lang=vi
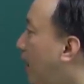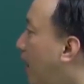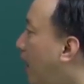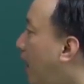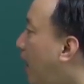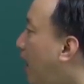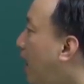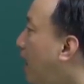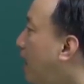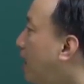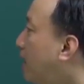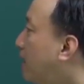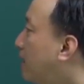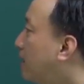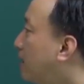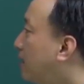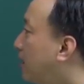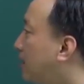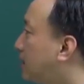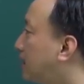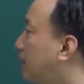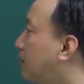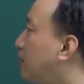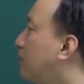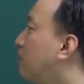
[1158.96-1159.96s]
A
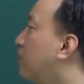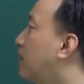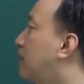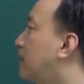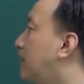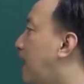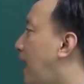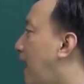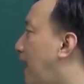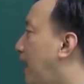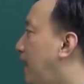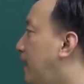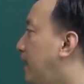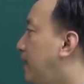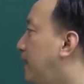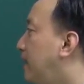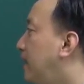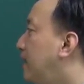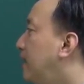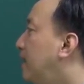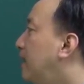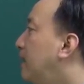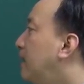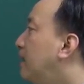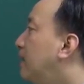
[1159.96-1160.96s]
là giao thông vận tải,
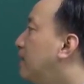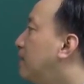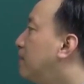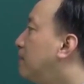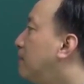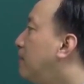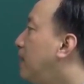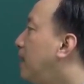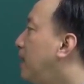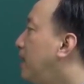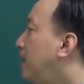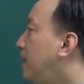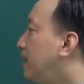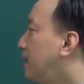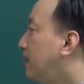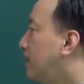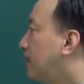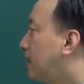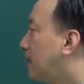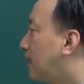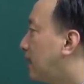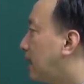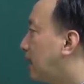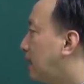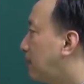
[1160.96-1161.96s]
B
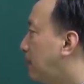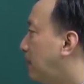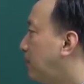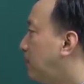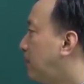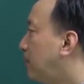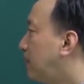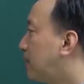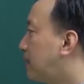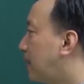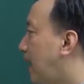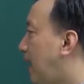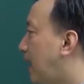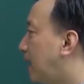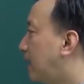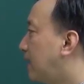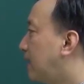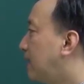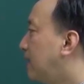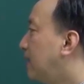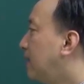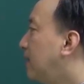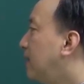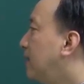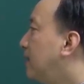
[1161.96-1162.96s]
đánh bắt thủy sản,
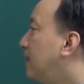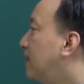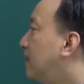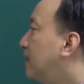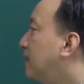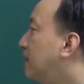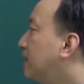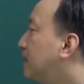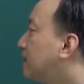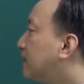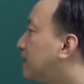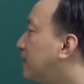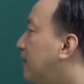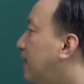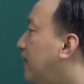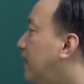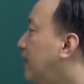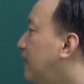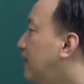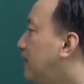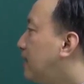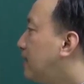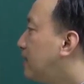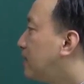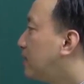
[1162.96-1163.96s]
C
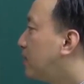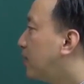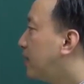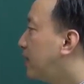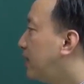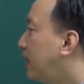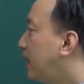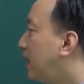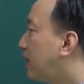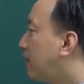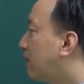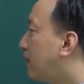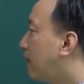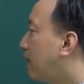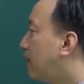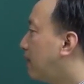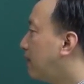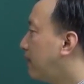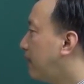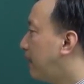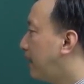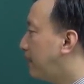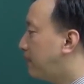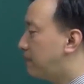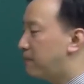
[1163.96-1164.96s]
thủy điện và
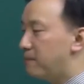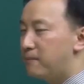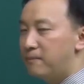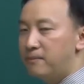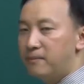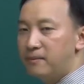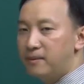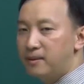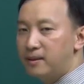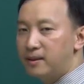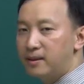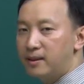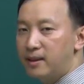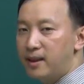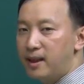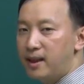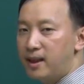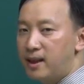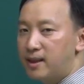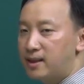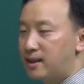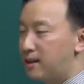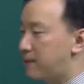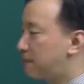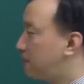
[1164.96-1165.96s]
lâm nghiệp, D
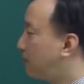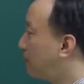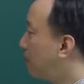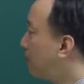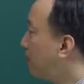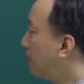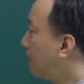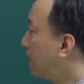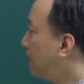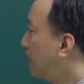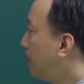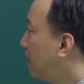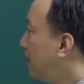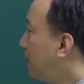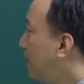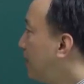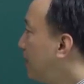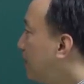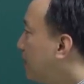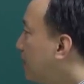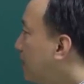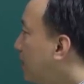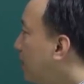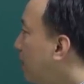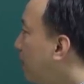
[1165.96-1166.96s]
là dịch vụ. Thì